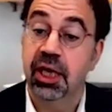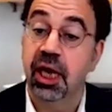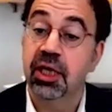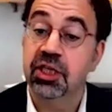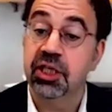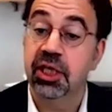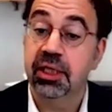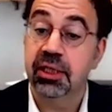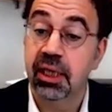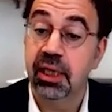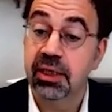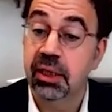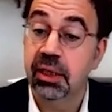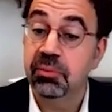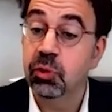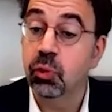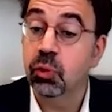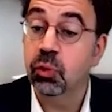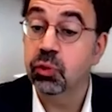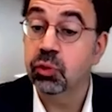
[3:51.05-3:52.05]
Gerçekten de
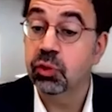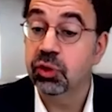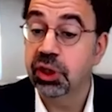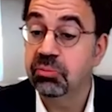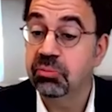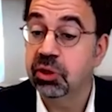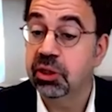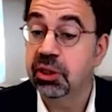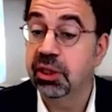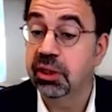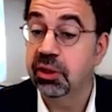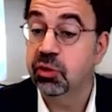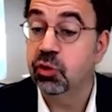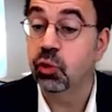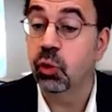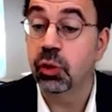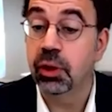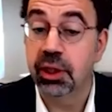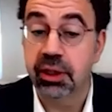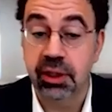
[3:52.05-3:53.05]
1970'lerin
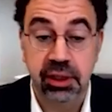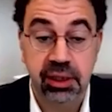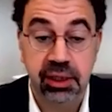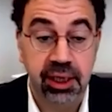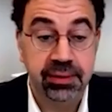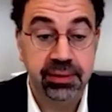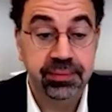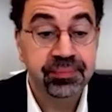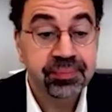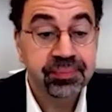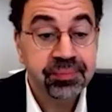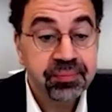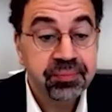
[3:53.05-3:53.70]
sonlarından